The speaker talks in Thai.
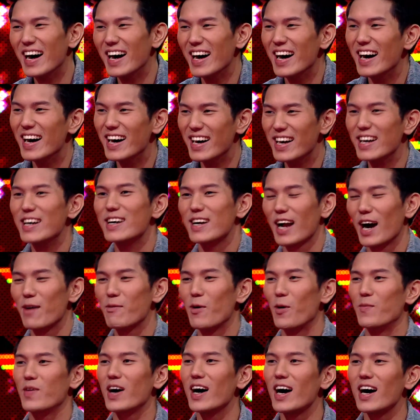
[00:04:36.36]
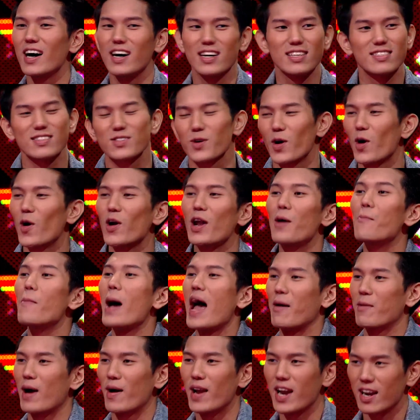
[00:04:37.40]
นนะครับผมเขินก็สวยคนละแบ
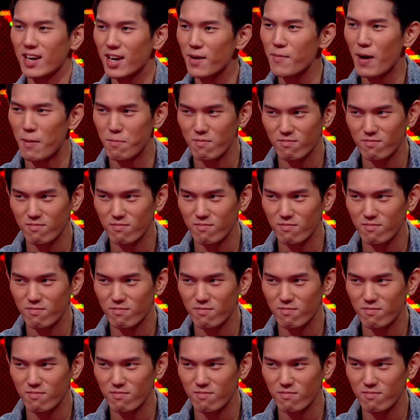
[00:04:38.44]
บครับนั้นก็แบ